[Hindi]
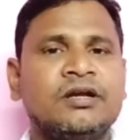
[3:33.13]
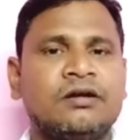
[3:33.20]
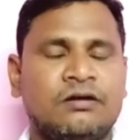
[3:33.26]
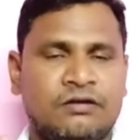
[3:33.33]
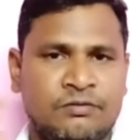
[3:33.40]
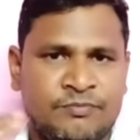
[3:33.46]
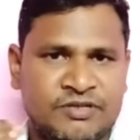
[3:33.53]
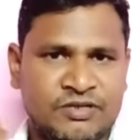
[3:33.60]

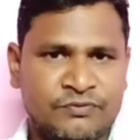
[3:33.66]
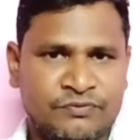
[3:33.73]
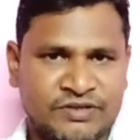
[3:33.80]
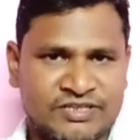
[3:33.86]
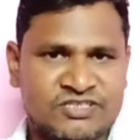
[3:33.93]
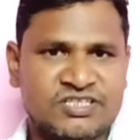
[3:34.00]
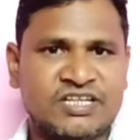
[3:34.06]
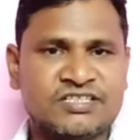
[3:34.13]
आ, मतलब
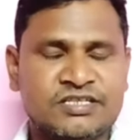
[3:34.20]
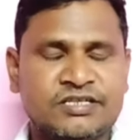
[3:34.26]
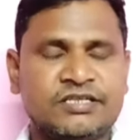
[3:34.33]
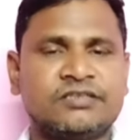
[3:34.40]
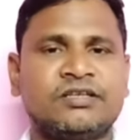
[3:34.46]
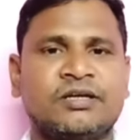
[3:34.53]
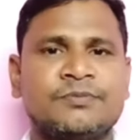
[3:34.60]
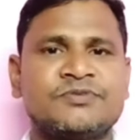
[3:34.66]
फ्रेंचाइजी की
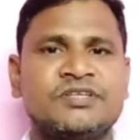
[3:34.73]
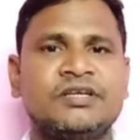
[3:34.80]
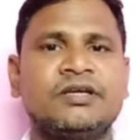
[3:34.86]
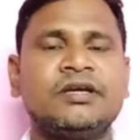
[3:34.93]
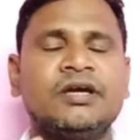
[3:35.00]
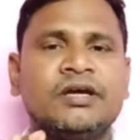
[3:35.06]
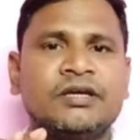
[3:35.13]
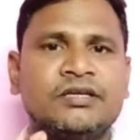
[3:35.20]
तरफ से
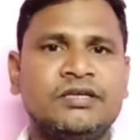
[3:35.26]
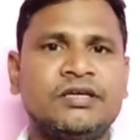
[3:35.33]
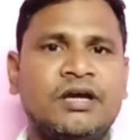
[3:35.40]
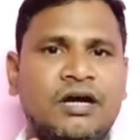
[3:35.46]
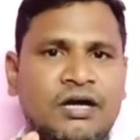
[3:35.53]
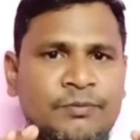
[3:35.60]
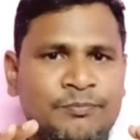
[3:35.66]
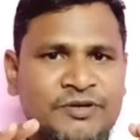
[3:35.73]
कि
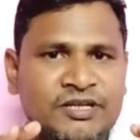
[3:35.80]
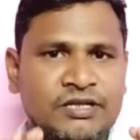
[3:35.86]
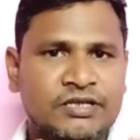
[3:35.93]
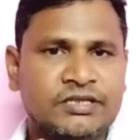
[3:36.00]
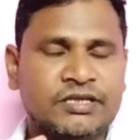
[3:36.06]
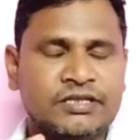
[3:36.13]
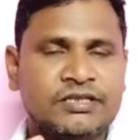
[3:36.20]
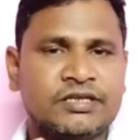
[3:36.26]
आप पहले
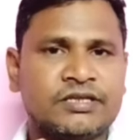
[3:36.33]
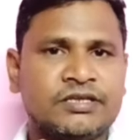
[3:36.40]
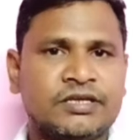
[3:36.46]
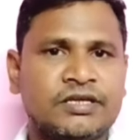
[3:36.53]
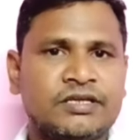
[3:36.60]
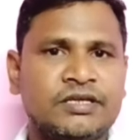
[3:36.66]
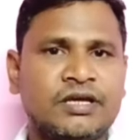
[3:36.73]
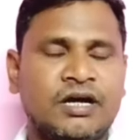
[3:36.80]
ये देखिए
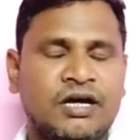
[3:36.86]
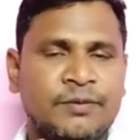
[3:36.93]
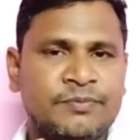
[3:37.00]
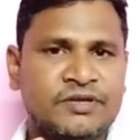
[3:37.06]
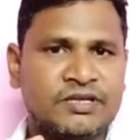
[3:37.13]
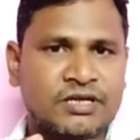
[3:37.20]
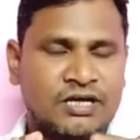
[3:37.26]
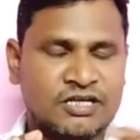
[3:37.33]
कि
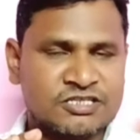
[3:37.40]
आपके